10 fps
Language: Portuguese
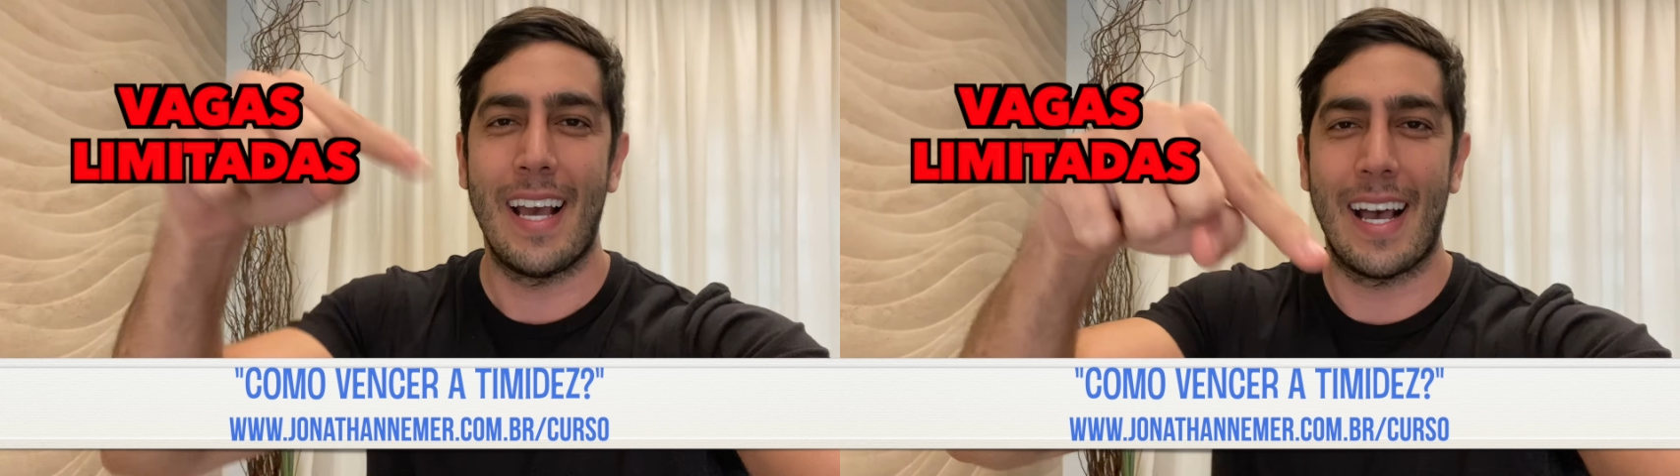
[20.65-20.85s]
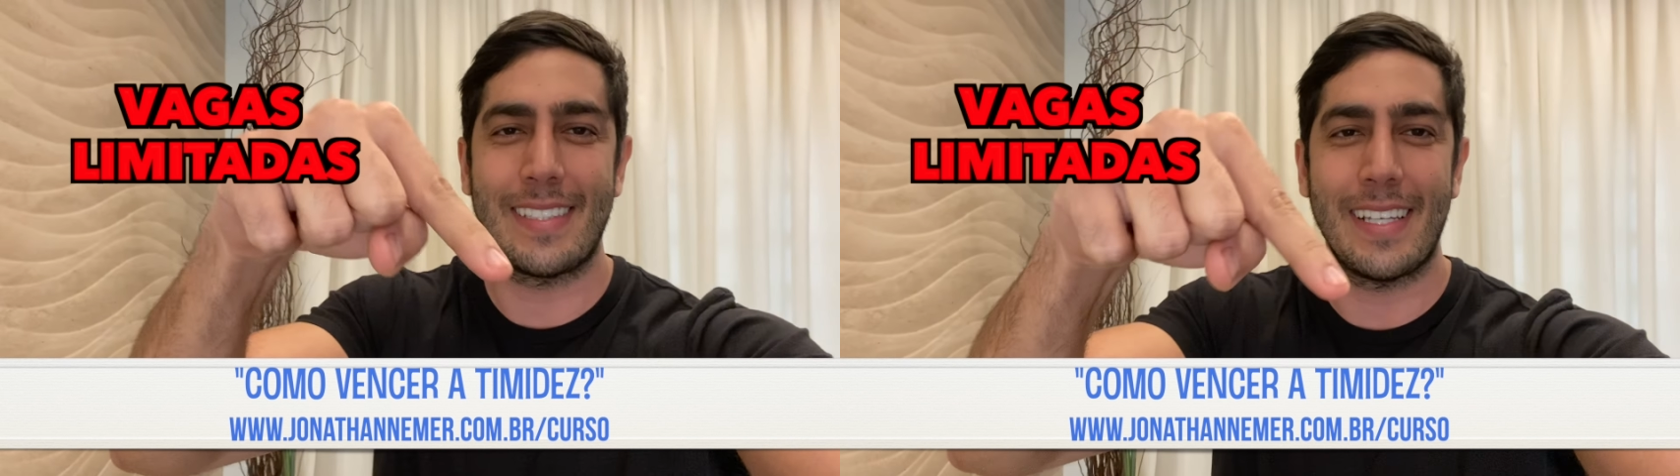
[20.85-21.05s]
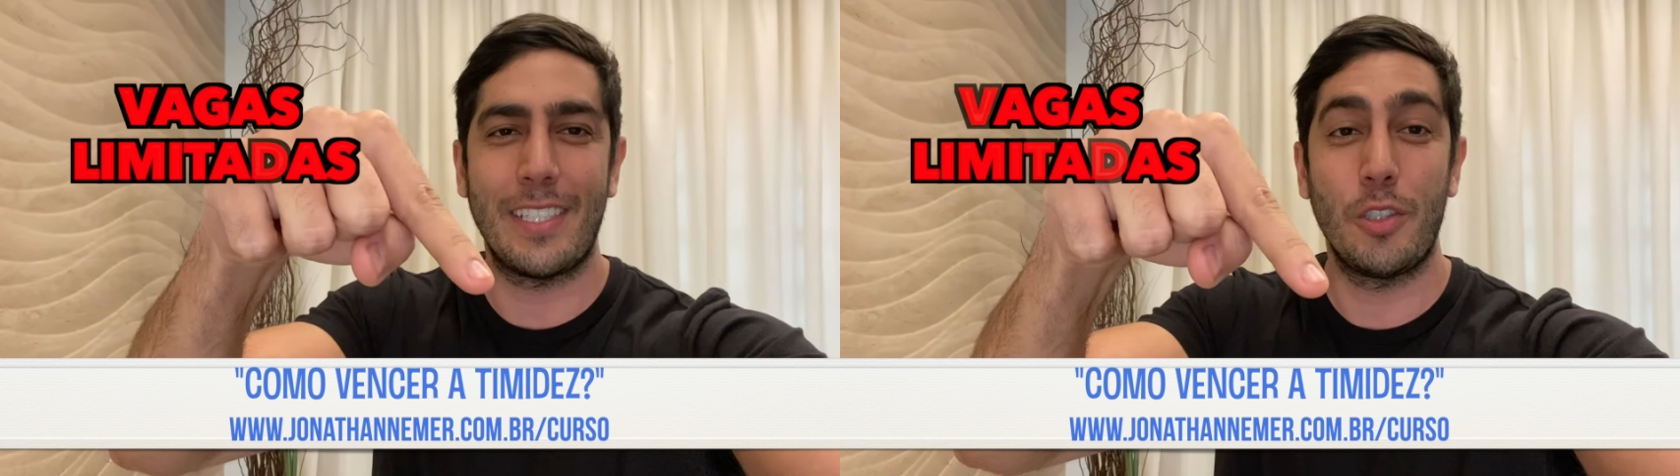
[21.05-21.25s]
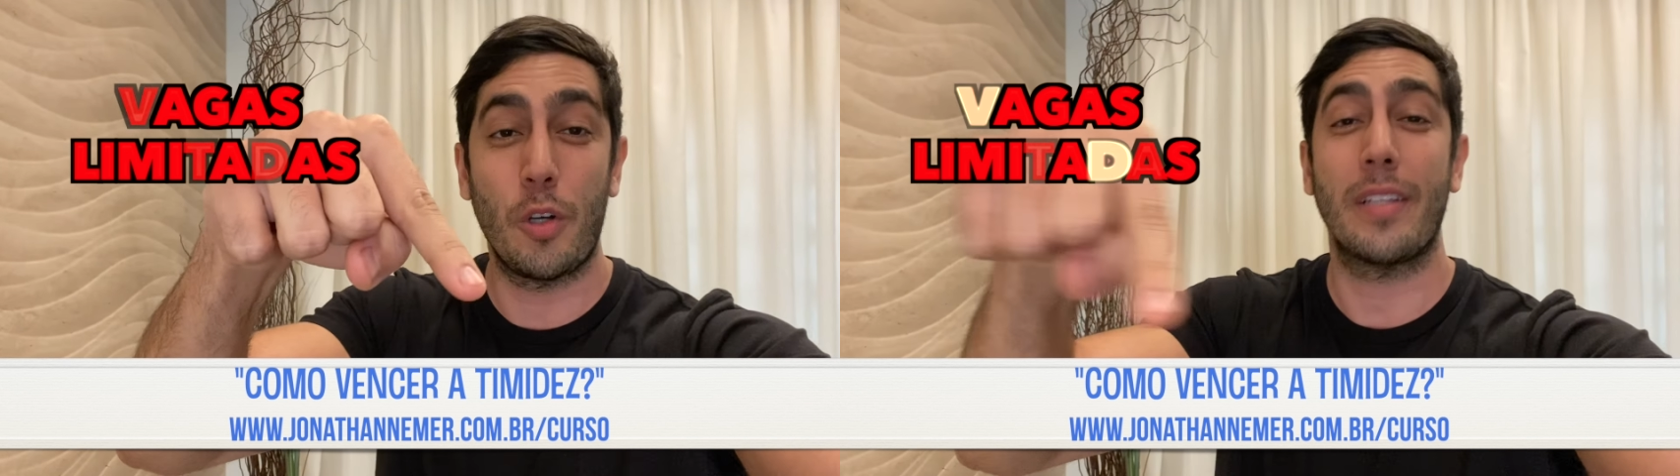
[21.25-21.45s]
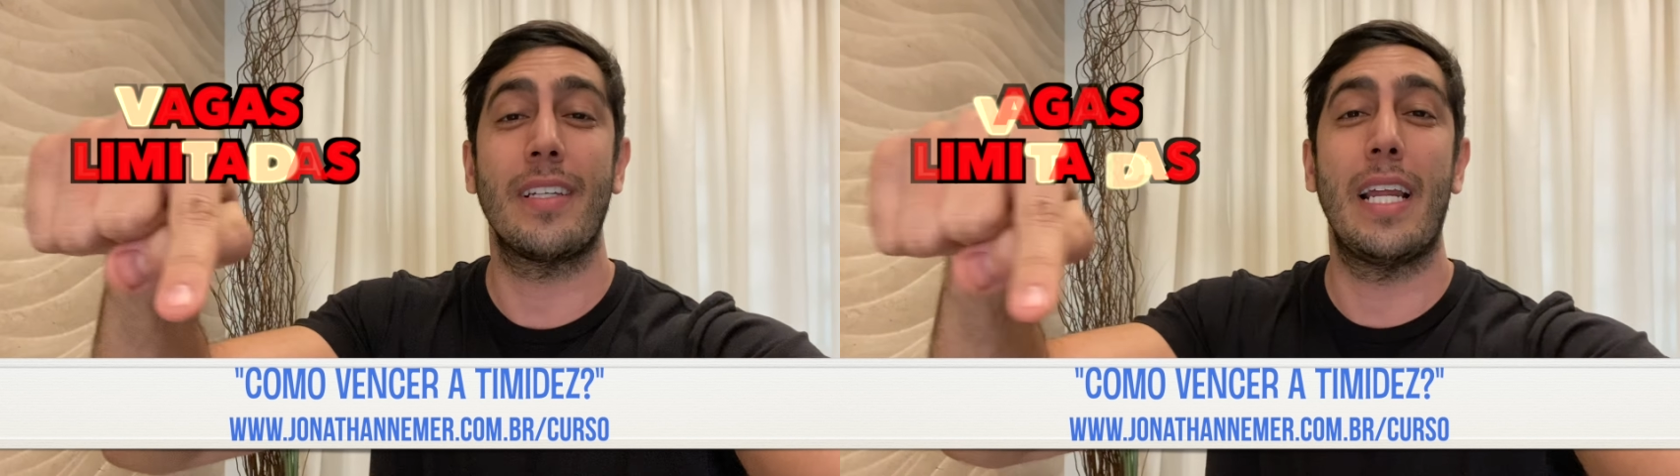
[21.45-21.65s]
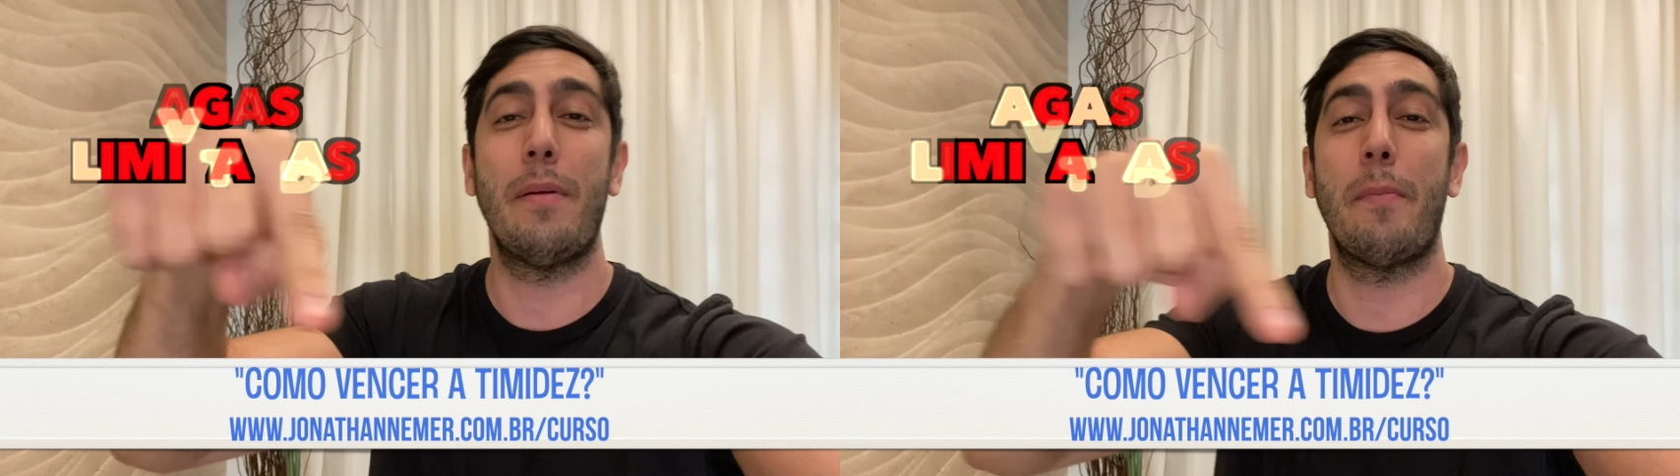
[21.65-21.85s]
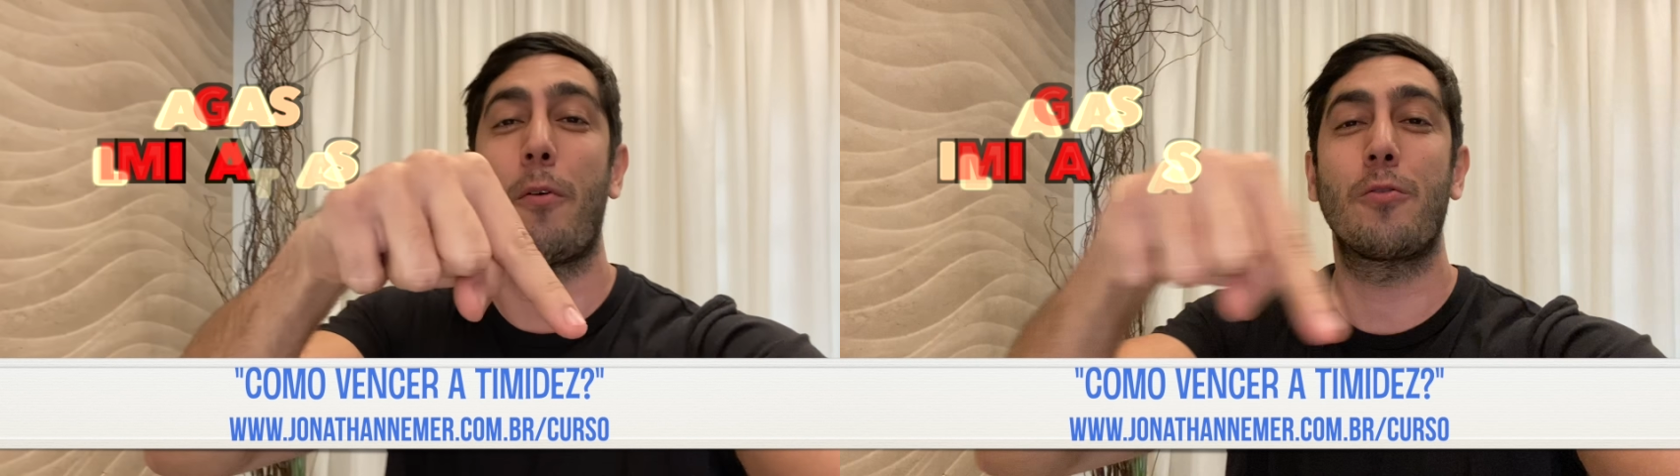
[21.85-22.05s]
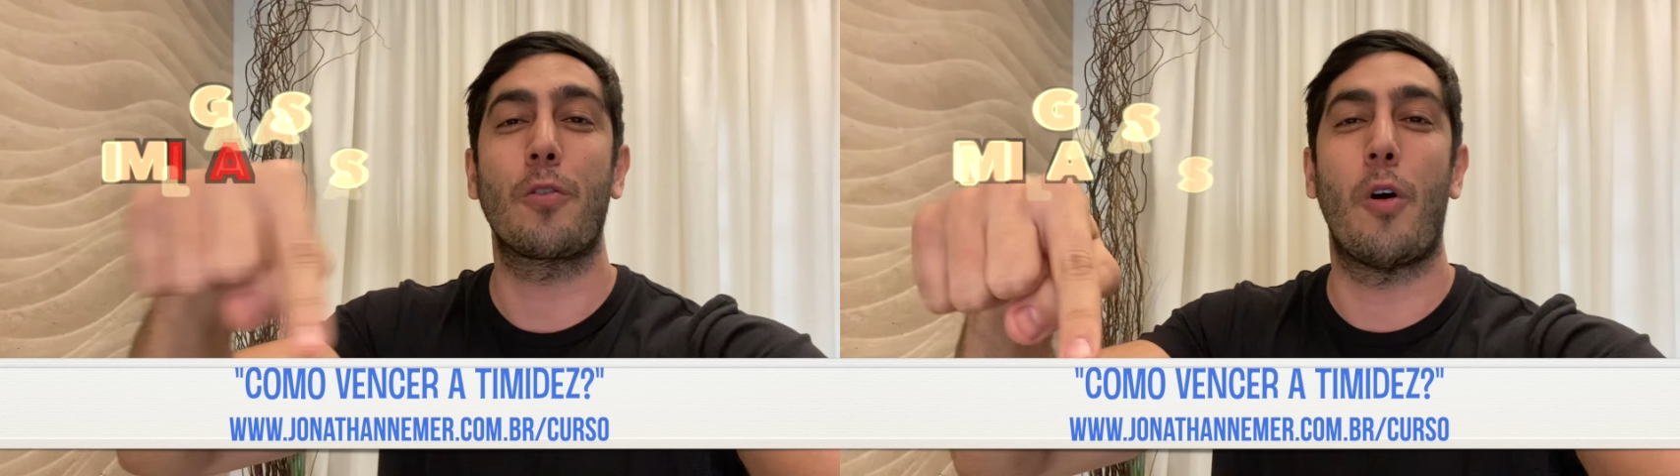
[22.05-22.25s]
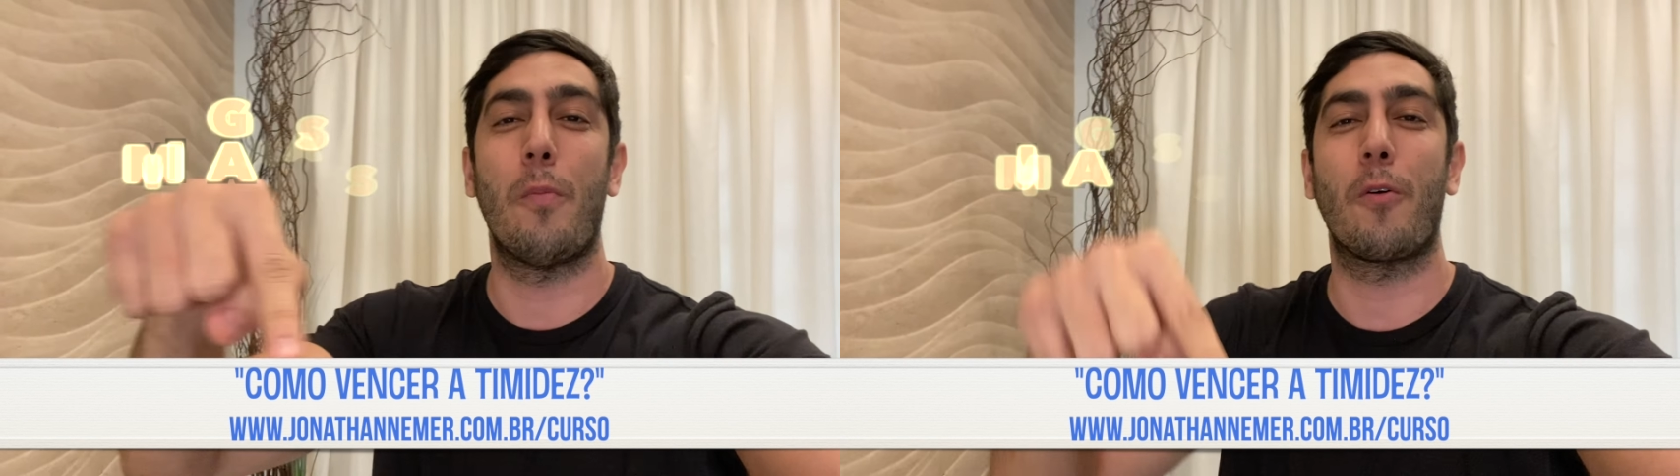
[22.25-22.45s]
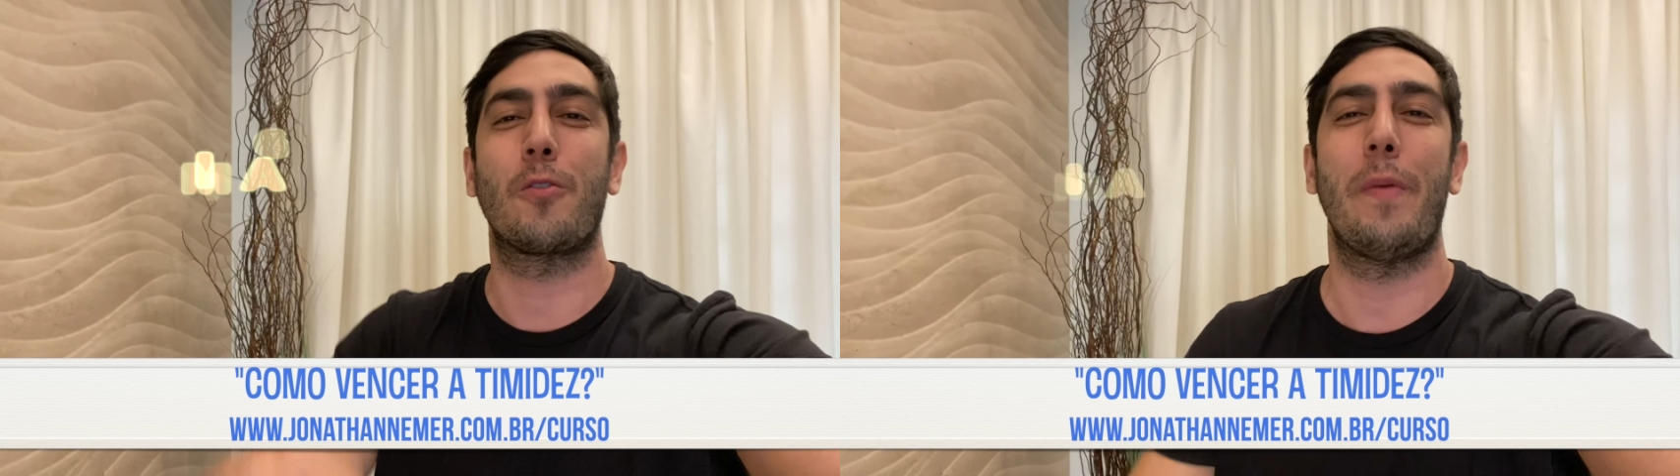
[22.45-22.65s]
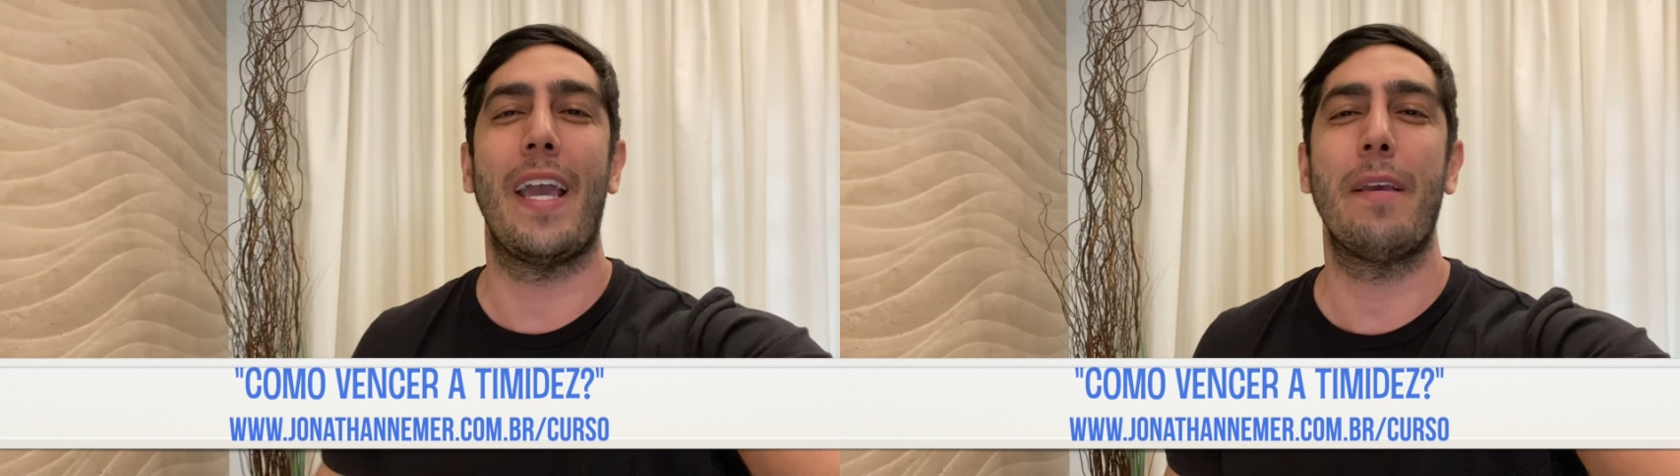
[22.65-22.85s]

Acesse jonathanemer.com.br